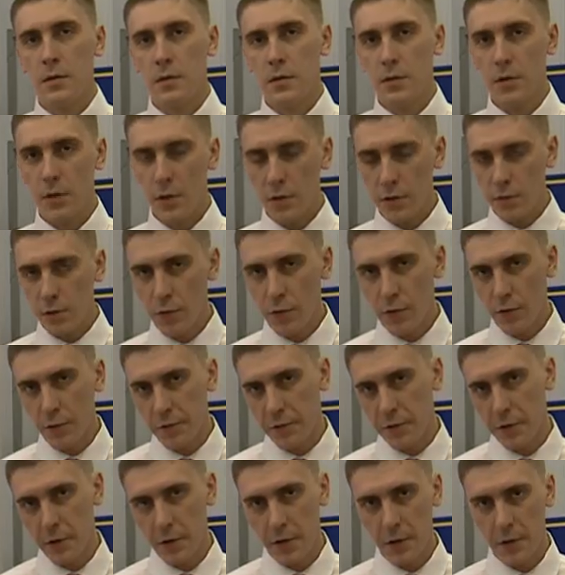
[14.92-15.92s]
Здравствуйте, в
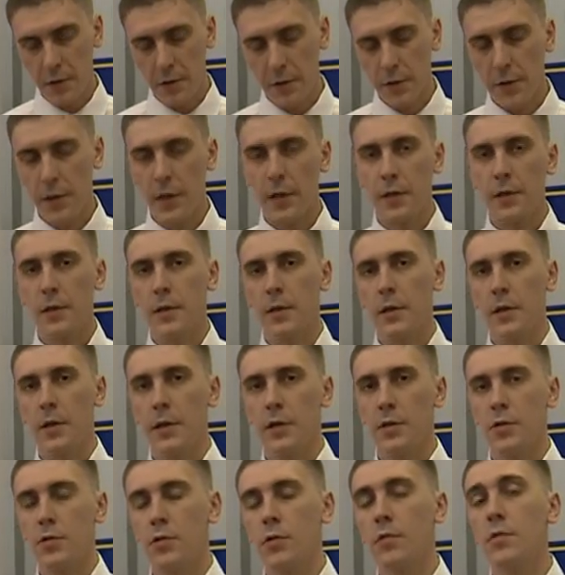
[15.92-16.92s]
эфире телеканала
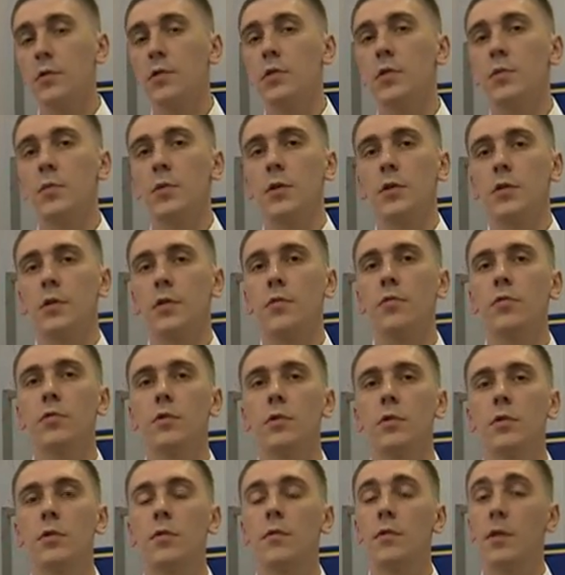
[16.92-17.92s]
«Арис Новости». Меня зовут
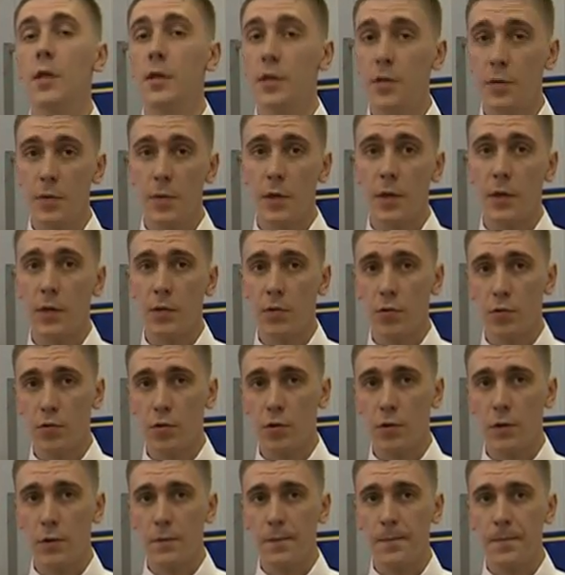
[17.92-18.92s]
Владимир
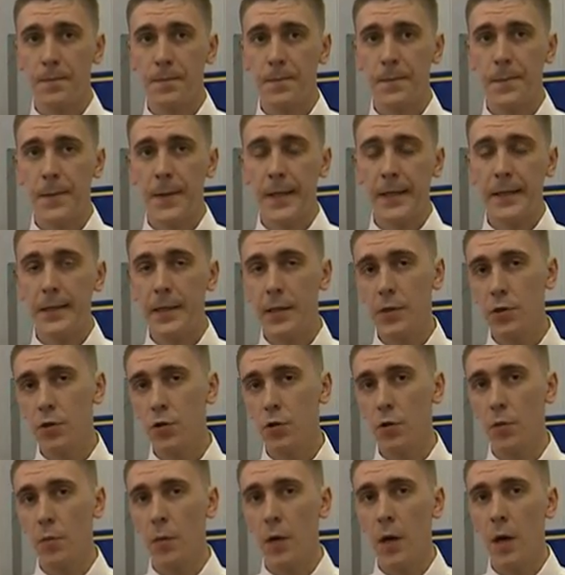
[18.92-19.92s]
Антошкин.
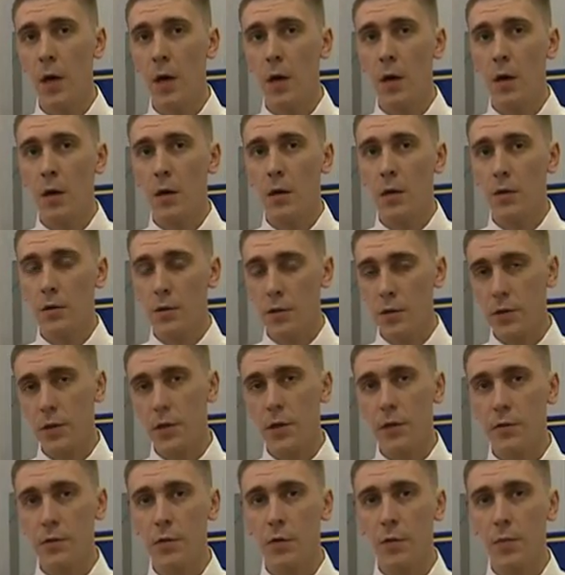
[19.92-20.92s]
Начнем э, с
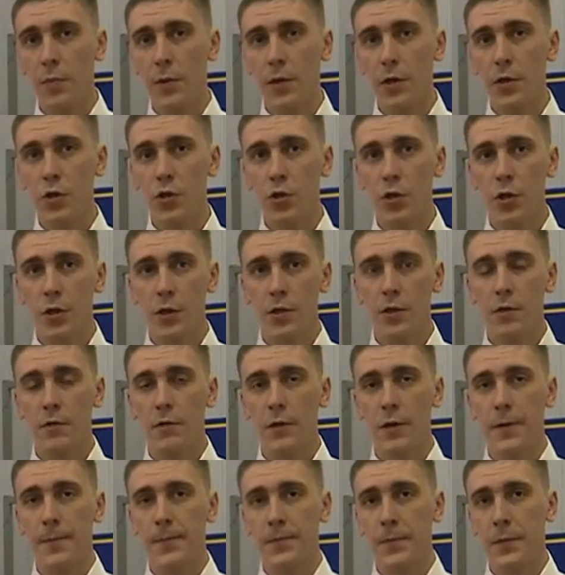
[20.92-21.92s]
недавнего
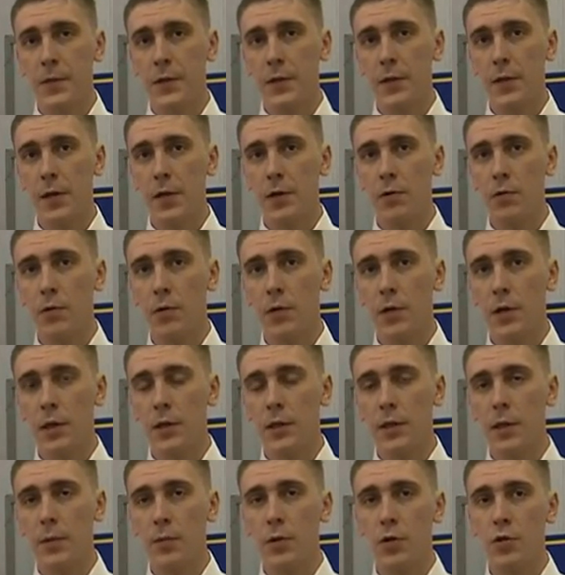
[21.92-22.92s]
происшествия. Недалеко
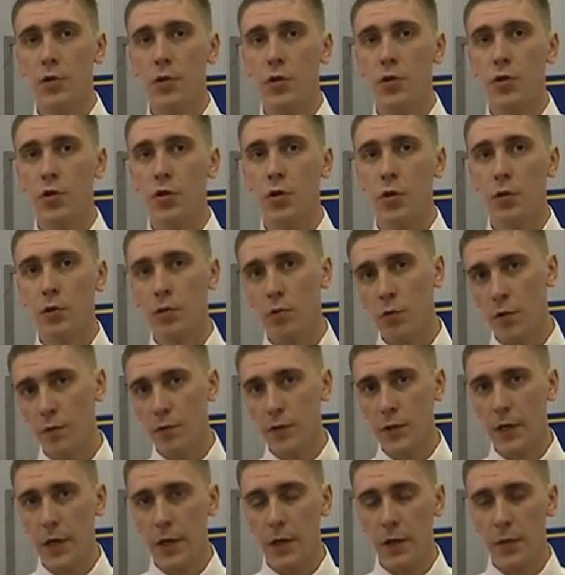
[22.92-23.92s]
от набережных Челнов
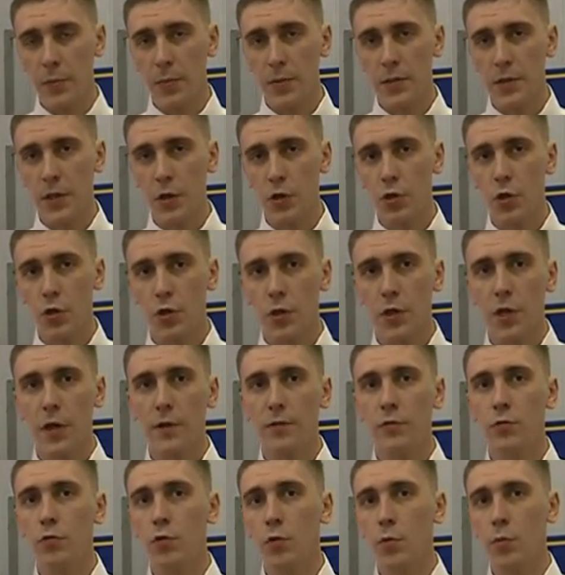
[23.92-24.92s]
сгорел пассажирский
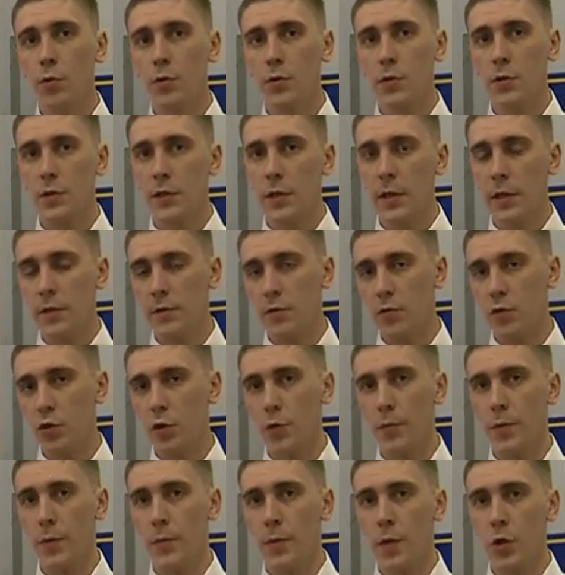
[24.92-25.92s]
автобус,
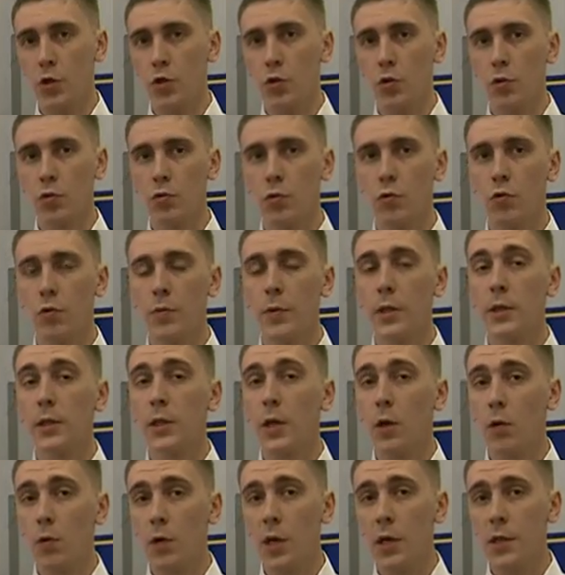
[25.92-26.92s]
следовавший по маршруту
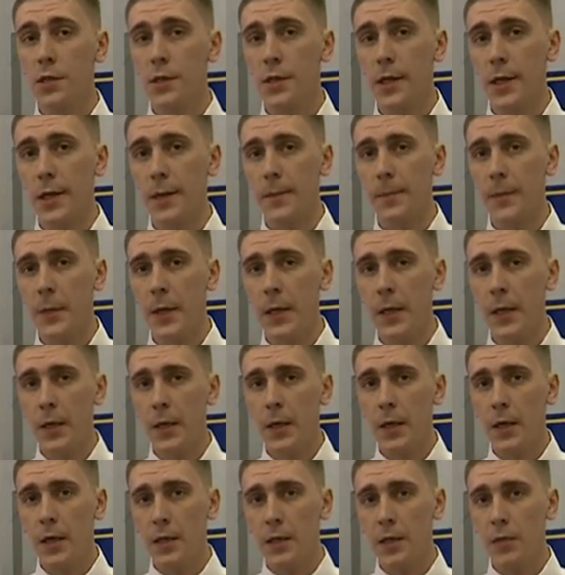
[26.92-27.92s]
Кумертау-Казань.
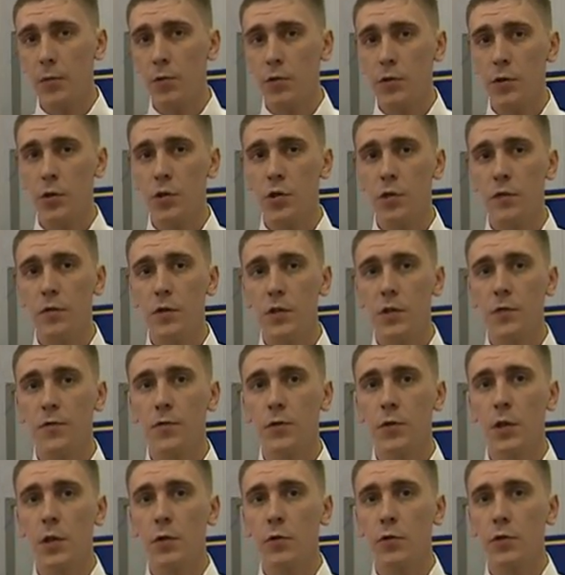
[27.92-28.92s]
Одному из очевидцев
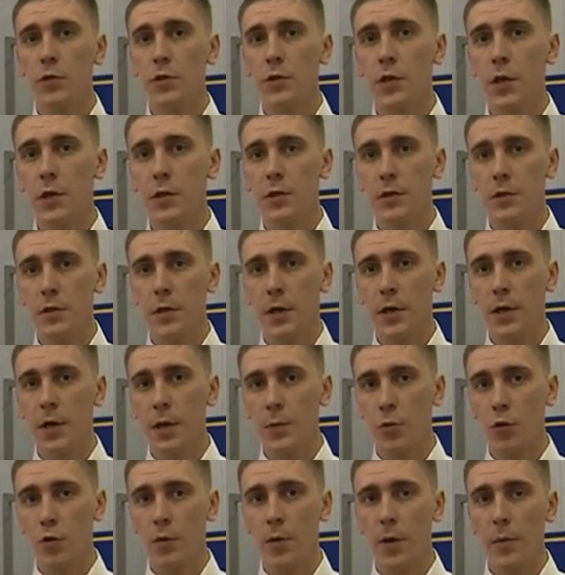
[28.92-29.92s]
удалось снять на
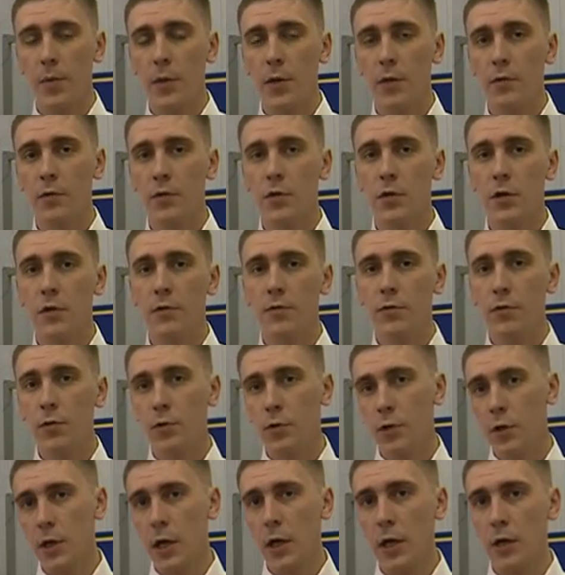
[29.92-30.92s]
камеру мобильного
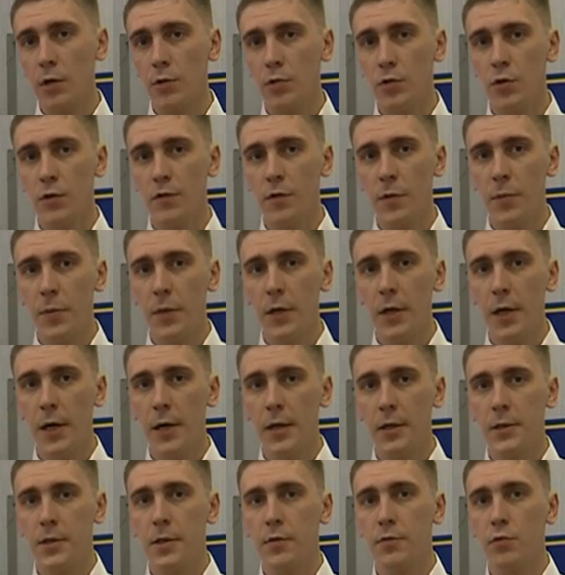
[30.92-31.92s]
телефона, как люди
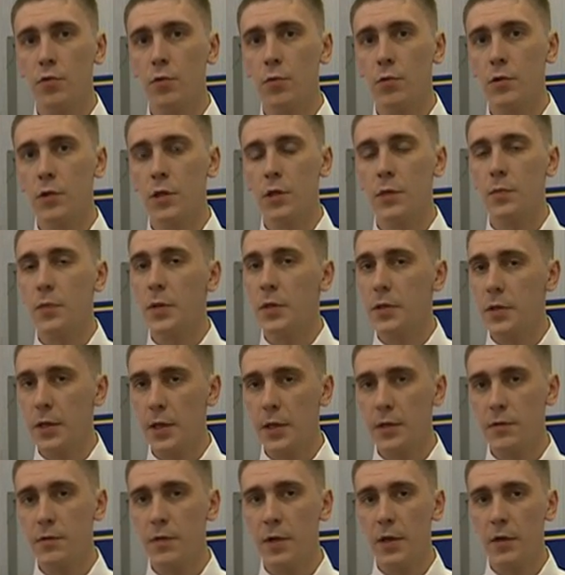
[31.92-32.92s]
выбегали из автобуса и
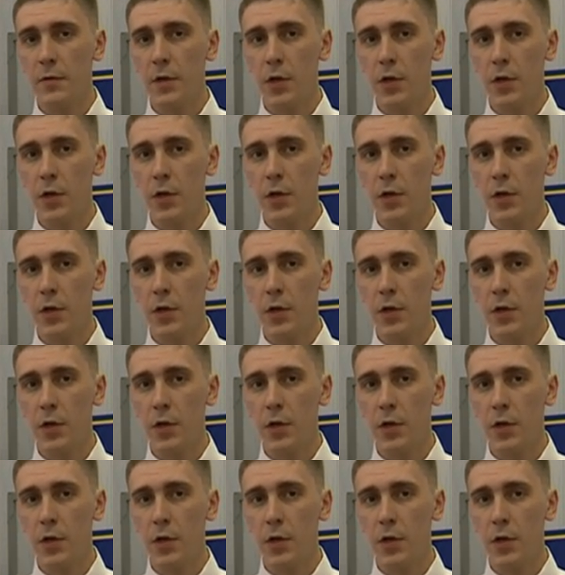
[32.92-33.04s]
спасали свои